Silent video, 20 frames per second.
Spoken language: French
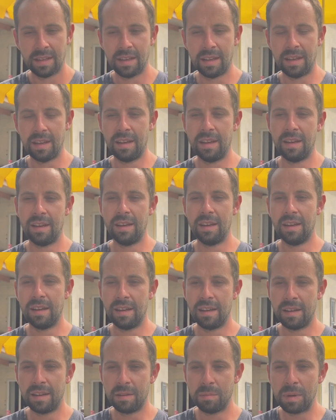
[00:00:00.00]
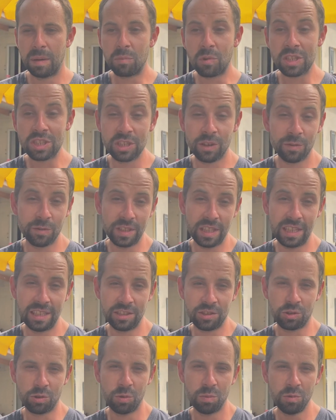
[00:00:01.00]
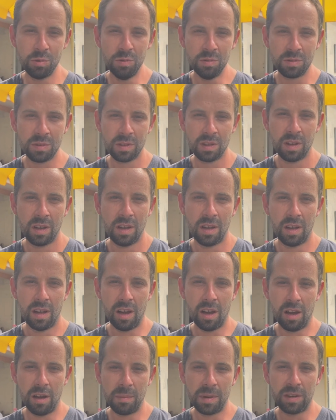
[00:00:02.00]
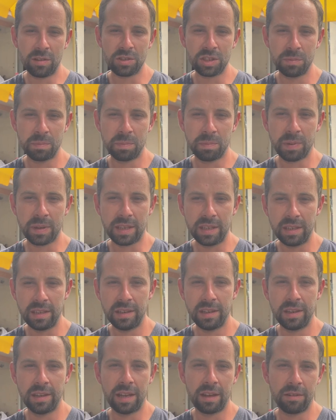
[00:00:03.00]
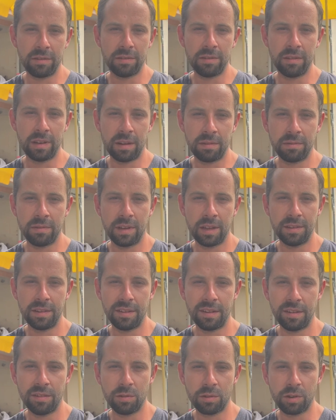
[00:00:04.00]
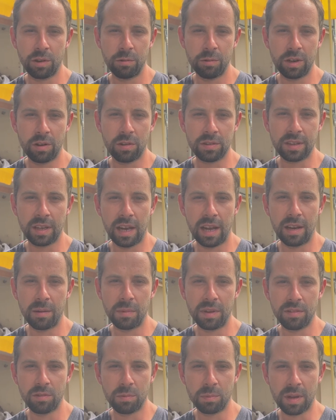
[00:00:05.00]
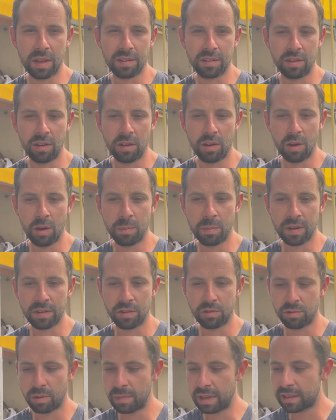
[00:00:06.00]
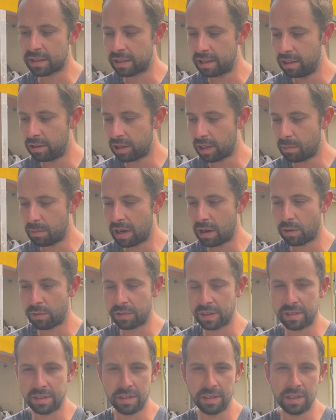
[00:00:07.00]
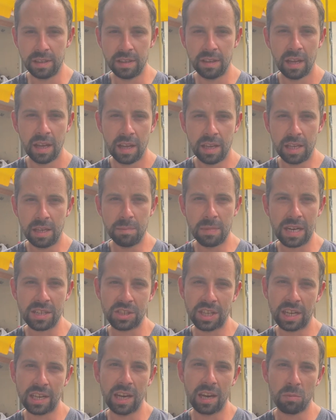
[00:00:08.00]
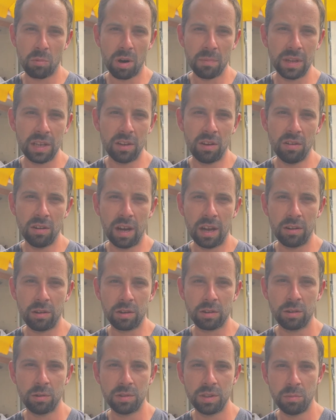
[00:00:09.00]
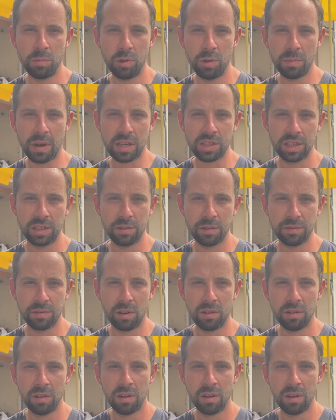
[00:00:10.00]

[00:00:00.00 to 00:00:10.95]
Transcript: euh, ben Moi, j'ai envie d'aller jusqu'au bout. Euh, maintenant, j'ai pris la, décision que lui rentrait à la maison parce que, parce que je vois bien qu'il en a marre. En fait, il, il marche derrière moi maintenant, alors qu'au début, il marchait devant.